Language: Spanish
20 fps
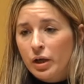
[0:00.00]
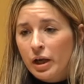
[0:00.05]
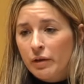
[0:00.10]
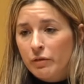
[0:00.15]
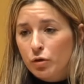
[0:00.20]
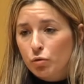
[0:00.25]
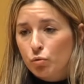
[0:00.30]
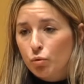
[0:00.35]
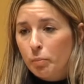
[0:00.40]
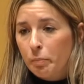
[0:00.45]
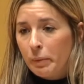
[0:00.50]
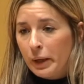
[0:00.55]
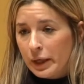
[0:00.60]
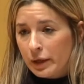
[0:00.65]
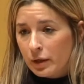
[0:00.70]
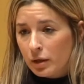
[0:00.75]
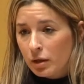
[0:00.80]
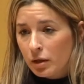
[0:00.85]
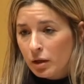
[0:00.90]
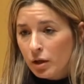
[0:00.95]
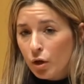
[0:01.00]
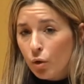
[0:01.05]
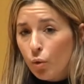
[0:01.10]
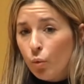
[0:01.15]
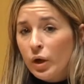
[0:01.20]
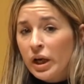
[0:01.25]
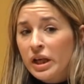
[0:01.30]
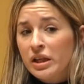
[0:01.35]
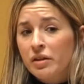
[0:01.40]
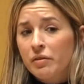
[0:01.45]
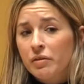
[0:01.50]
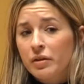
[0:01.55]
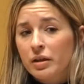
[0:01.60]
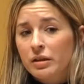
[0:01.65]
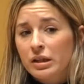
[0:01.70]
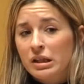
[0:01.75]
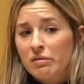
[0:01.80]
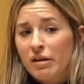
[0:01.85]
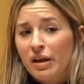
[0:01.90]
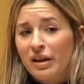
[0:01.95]
hora de ocupar. Una
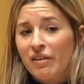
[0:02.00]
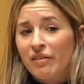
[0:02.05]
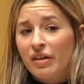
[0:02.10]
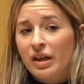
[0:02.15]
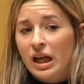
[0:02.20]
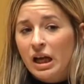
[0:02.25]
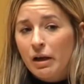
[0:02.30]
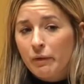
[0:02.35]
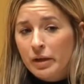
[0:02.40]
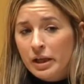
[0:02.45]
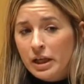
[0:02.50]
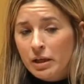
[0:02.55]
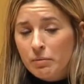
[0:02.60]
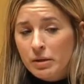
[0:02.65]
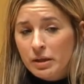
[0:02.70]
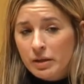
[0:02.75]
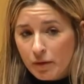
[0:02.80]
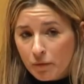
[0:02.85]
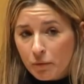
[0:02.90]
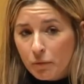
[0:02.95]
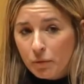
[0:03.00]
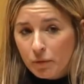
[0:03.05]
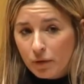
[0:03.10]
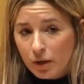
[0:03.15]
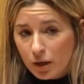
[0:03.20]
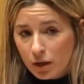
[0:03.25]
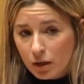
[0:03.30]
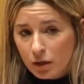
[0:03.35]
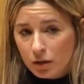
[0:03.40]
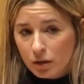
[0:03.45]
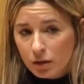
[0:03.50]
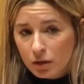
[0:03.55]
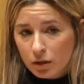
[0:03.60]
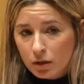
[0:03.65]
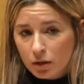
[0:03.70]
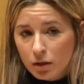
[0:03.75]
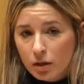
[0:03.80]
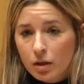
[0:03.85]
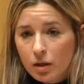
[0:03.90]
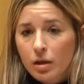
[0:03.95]
iniciativa que dejaba en evidencia
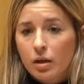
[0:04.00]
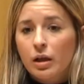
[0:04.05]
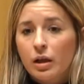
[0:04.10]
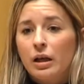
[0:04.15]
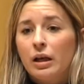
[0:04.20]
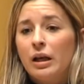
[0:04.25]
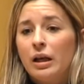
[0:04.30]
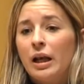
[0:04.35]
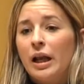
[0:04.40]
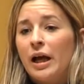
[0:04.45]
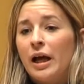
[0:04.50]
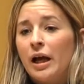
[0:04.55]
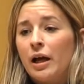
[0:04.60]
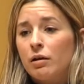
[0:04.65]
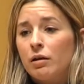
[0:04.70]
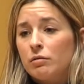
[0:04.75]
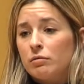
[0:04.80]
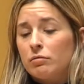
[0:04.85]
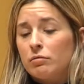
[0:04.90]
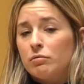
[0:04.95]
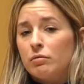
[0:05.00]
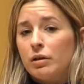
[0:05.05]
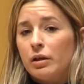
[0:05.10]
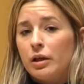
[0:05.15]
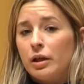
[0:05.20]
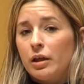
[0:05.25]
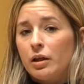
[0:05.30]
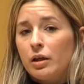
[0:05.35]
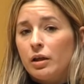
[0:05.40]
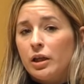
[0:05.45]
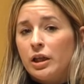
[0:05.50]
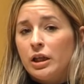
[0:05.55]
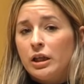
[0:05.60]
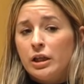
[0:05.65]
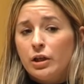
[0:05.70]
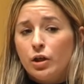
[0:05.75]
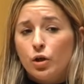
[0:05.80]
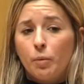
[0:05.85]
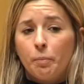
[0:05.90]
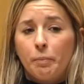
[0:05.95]
la
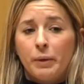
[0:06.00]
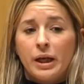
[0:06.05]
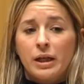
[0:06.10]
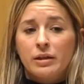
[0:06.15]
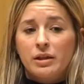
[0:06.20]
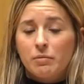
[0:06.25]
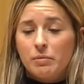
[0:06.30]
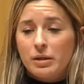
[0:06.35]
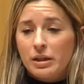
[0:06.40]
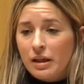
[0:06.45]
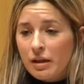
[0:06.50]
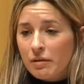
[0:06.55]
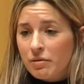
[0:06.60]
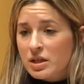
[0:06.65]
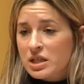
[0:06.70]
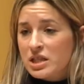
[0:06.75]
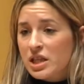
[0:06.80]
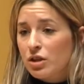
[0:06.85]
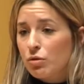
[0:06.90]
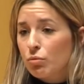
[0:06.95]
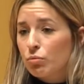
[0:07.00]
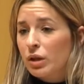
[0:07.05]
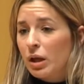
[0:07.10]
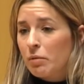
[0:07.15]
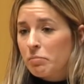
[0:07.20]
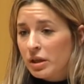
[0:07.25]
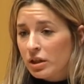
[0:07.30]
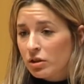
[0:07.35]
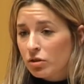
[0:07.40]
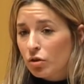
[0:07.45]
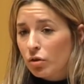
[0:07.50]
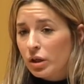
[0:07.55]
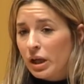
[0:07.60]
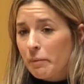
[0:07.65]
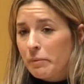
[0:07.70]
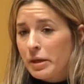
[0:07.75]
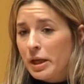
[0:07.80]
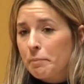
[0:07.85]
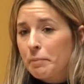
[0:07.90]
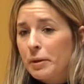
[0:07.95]
inoperatividad de este ayuntamiento que
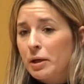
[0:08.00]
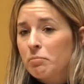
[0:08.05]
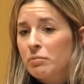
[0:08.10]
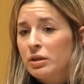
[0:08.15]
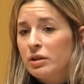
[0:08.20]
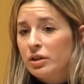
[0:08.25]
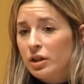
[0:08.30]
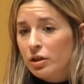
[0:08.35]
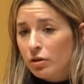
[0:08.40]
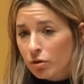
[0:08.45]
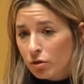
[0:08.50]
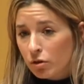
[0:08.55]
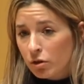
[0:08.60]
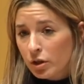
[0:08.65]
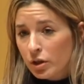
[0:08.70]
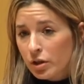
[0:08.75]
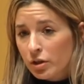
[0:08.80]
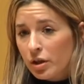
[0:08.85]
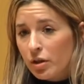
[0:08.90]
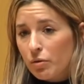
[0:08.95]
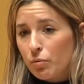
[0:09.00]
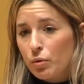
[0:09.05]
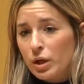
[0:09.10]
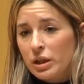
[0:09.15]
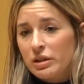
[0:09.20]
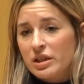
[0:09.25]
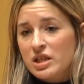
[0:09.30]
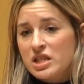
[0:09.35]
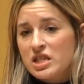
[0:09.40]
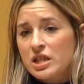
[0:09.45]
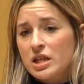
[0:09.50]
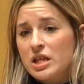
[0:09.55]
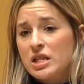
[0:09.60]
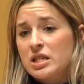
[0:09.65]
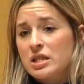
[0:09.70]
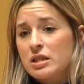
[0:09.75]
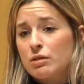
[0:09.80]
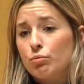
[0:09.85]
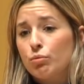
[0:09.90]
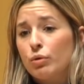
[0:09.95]
había permitido que durante,
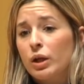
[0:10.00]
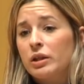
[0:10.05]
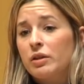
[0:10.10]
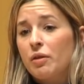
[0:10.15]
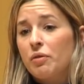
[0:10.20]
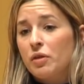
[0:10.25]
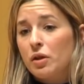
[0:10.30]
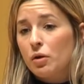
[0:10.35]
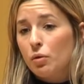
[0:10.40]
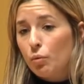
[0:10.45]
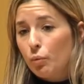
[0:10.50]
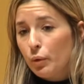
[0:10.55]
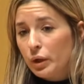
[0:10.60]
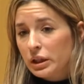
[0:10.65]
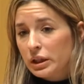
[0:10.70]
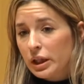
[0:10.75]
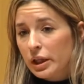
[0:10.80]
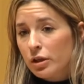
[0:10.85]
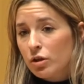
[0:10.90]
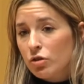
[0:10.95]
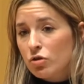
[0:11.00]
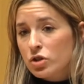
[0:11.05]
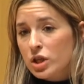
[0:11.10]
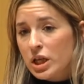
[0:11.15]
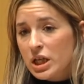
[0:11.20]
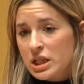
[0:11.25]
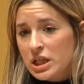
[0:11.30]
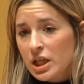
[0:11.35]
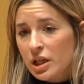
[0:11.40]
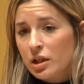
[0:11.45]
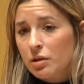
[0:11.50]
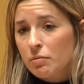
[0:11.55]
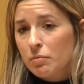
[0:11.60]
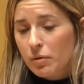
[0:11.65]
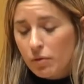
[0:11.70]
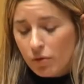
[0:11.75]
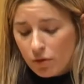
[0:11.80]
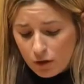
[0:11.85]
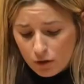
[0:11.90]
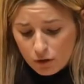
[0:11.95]
50 este, años ese
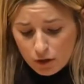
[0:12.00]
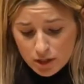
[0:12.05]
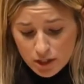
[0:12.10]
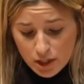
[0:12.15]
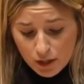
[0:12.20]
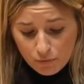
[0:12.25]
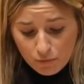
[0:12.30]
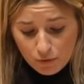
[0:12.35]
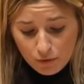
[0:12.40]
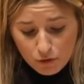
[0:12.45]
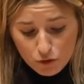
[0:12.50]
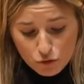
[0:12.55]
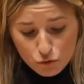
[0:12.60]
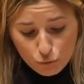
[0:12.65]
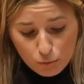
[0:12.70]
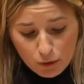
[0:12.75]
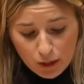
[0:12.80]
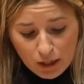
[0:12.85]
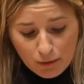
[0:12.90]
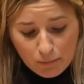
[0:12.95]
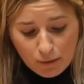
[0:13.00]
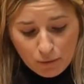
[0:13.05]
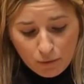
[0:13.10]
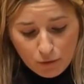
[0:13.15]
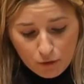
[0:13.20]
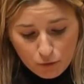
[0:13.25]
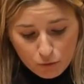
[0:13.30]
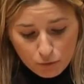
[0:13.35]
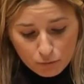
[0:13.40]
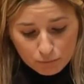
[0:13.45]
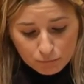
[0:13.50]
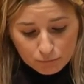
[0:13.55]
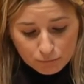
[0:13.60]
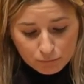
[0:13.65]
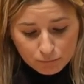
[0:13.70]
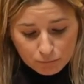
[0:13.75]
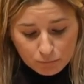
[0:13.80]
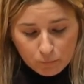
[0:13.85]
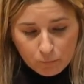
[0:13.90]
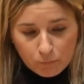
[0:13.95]
edificio, ese edificio estuviera vacío.
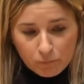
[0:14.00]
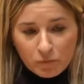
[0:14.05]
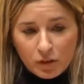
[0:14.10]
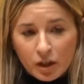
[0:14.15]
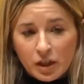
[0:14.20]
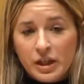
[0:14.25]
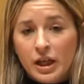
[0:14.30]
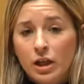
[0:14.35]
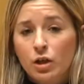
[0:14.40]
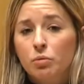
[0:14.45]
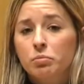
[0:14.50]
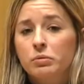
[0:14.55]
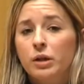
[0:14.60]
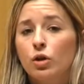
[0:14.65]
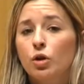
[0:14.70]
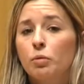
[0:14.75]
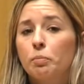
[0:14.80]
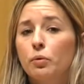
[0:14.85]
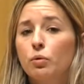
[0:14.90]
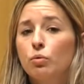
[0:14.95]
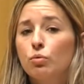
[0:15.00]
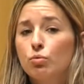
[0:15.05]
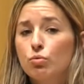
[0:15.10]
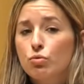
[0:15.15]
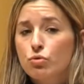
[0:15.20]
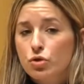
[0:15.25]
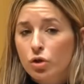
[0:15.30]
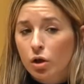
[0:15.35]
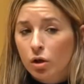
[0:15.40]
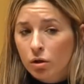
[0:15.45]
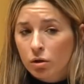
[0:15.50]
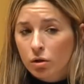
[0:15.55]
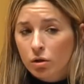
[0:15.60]
Ya han optado por un uso